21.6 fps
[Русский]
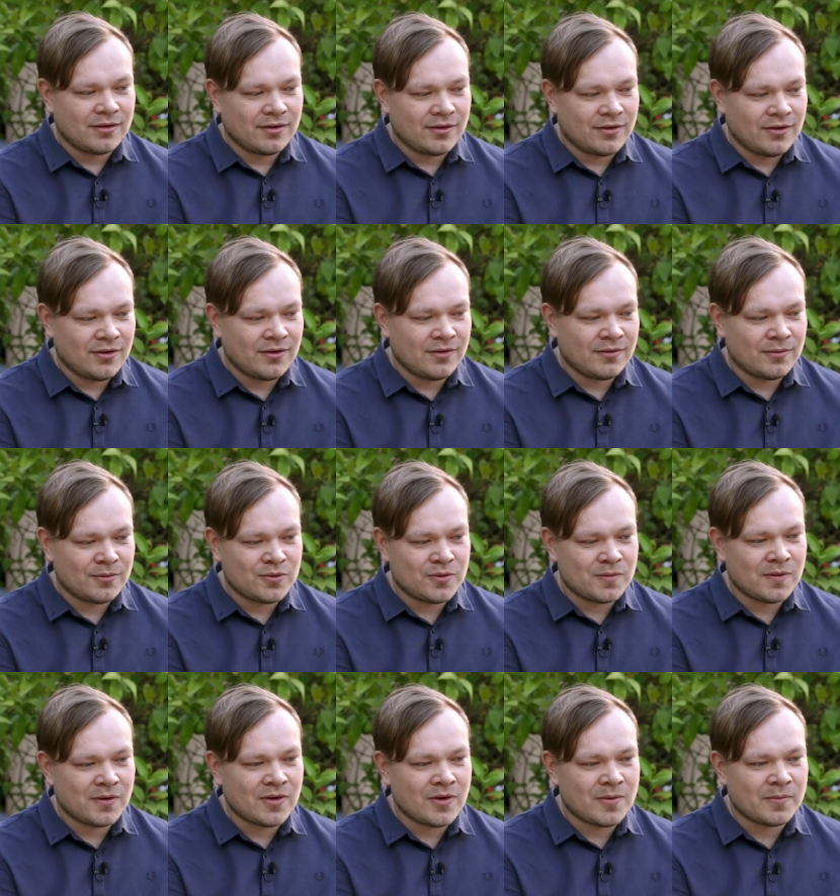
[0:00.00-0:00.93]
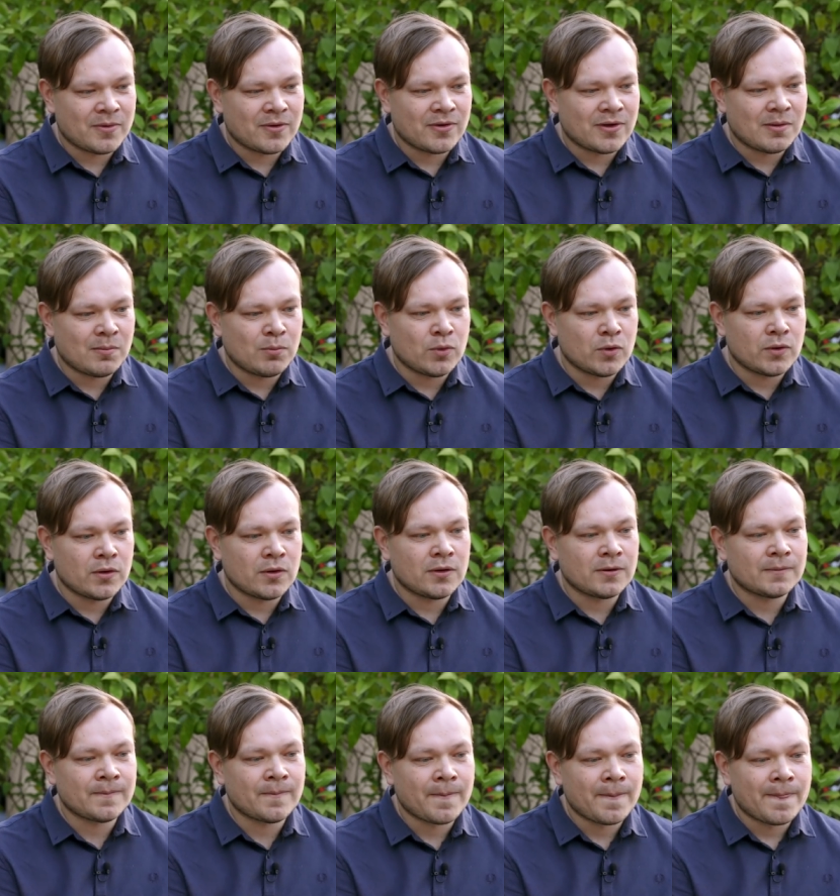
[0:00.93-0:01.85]
И, в общем, я там
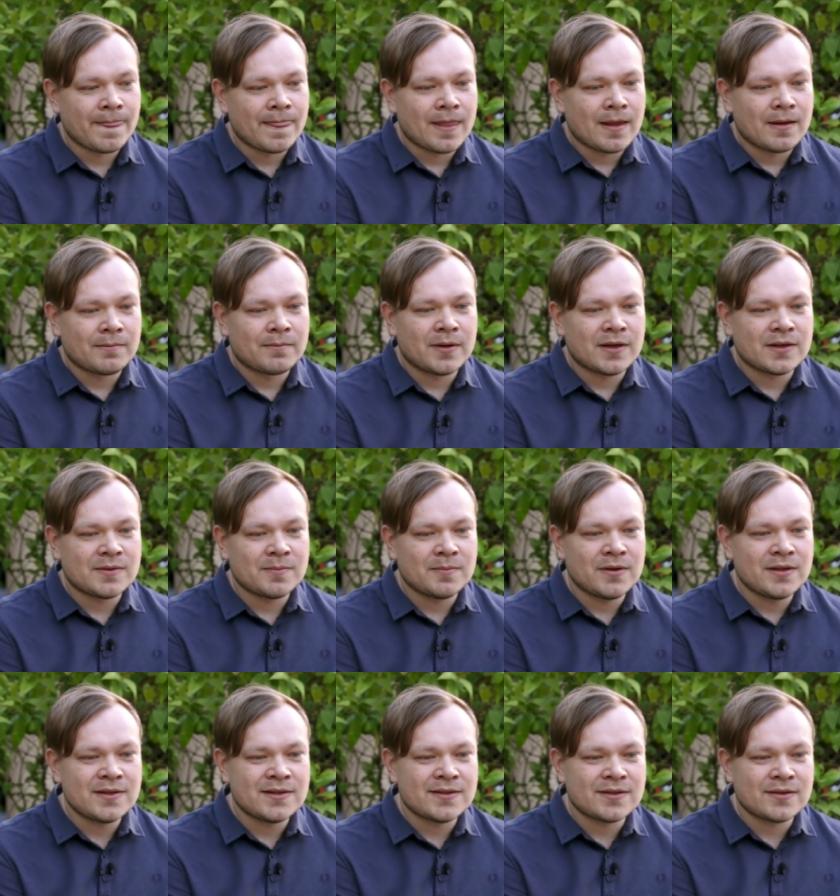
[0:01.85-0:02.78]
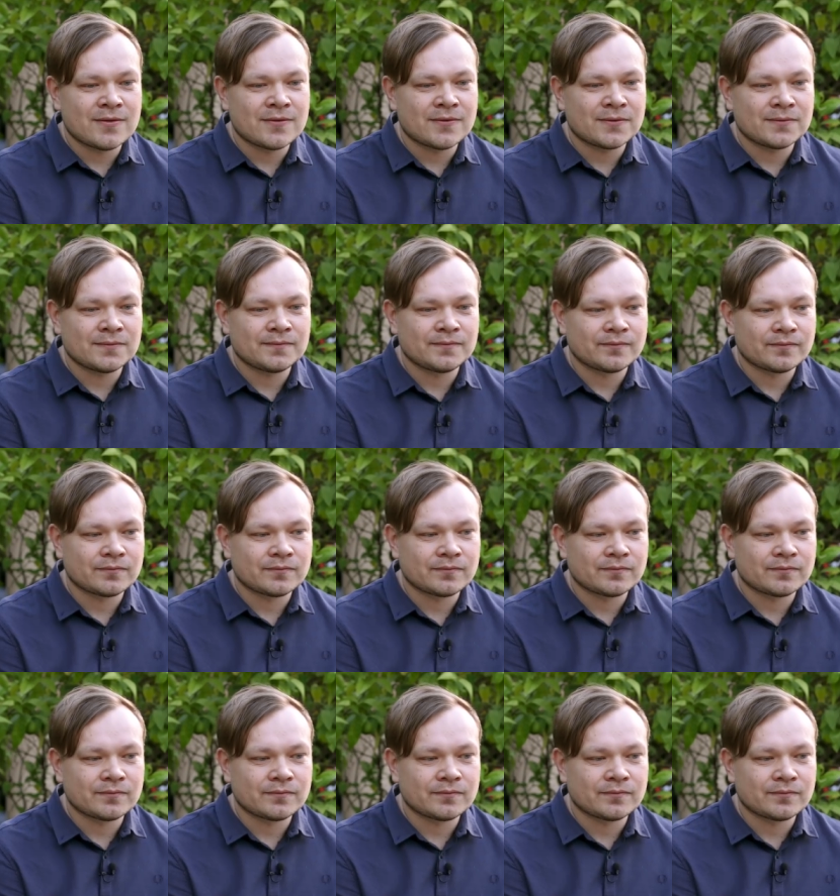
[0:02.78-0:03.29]
проработал 5 месяцев.